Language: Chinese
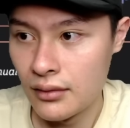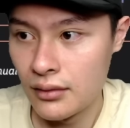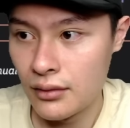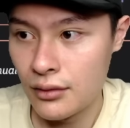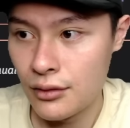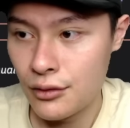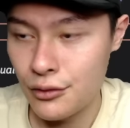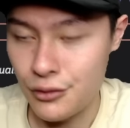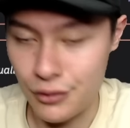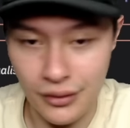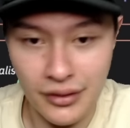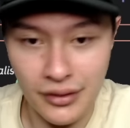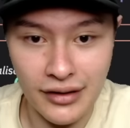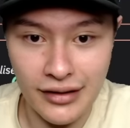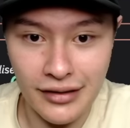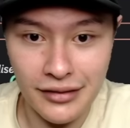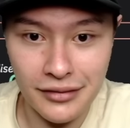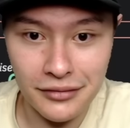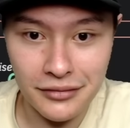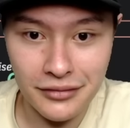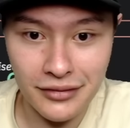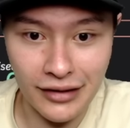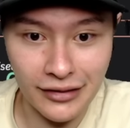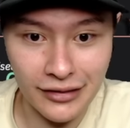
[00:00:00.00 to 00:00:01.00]
所
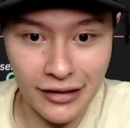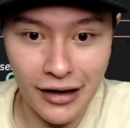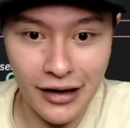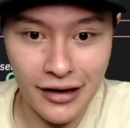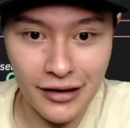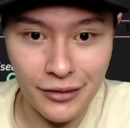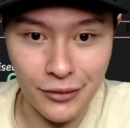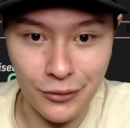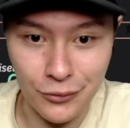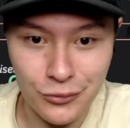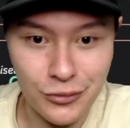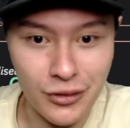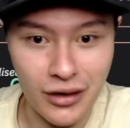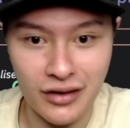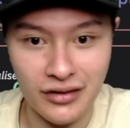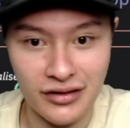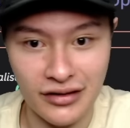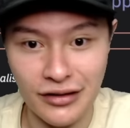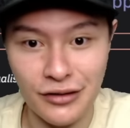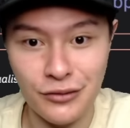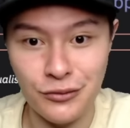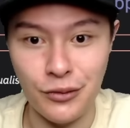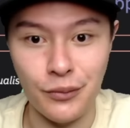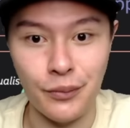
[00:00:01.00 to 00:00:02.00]
以大家有做好
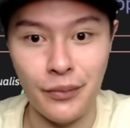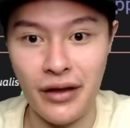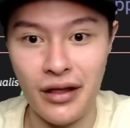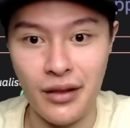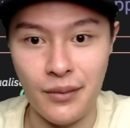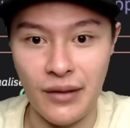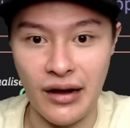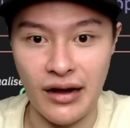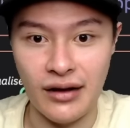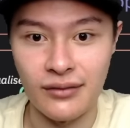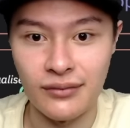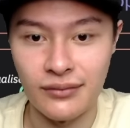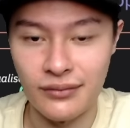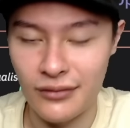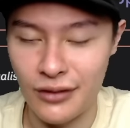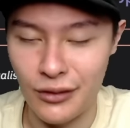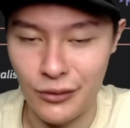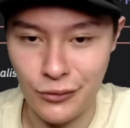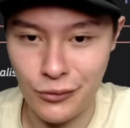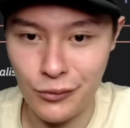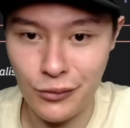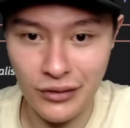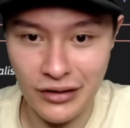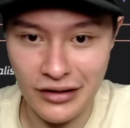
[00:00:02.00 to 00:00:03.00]
心理准备了吗？啊，
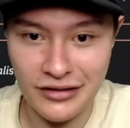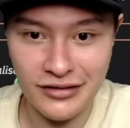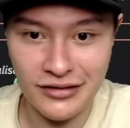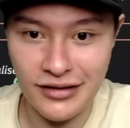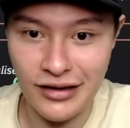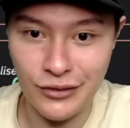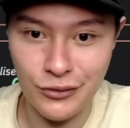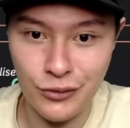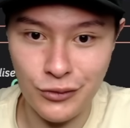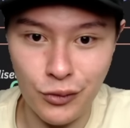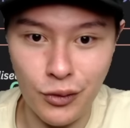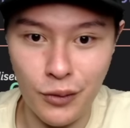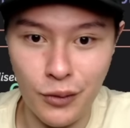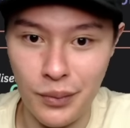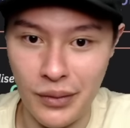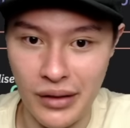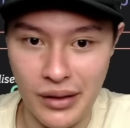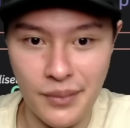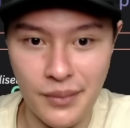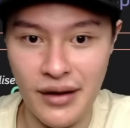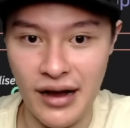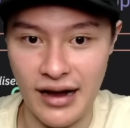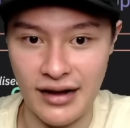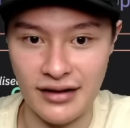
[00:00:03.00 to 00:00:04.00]
如果你之前错过比
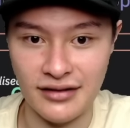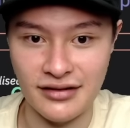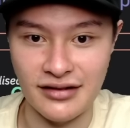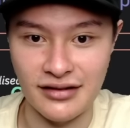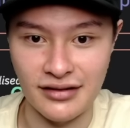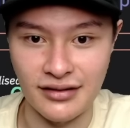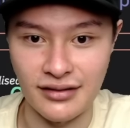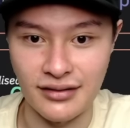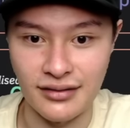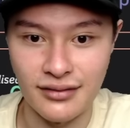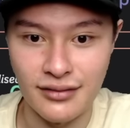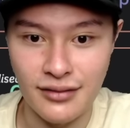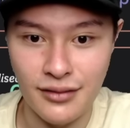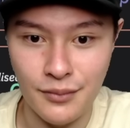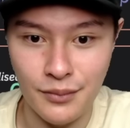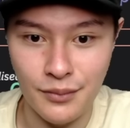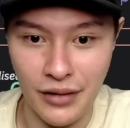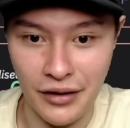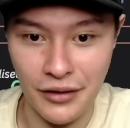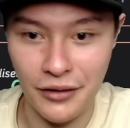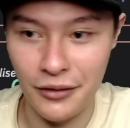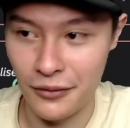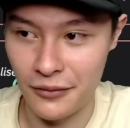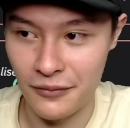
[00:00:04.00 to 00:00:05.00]
特币行情的
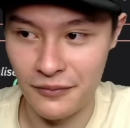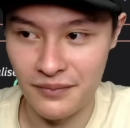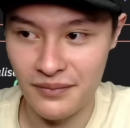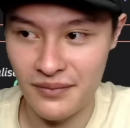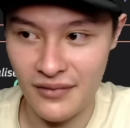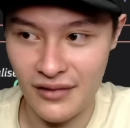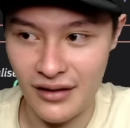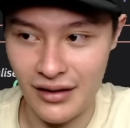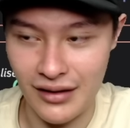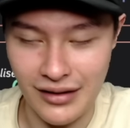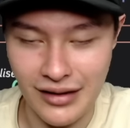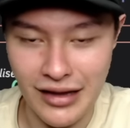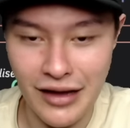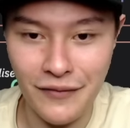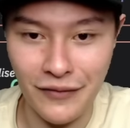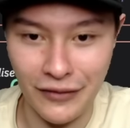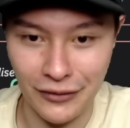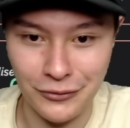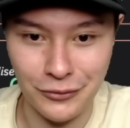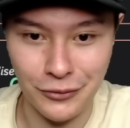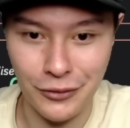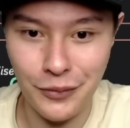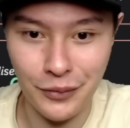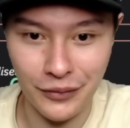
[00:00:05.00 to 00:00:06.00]
朋友，以太
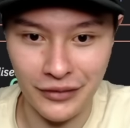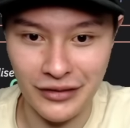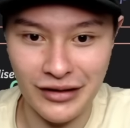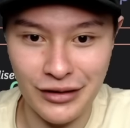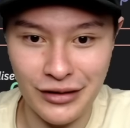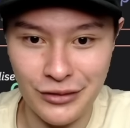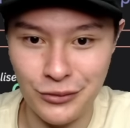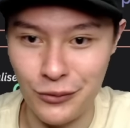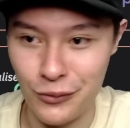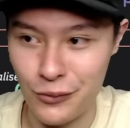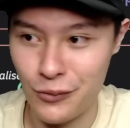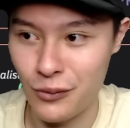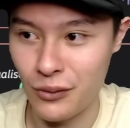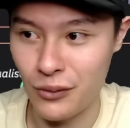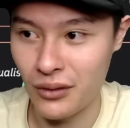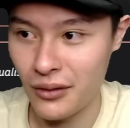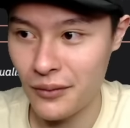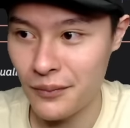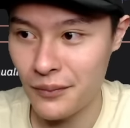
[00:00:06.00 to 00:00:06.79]
坊绝对不能再错过了。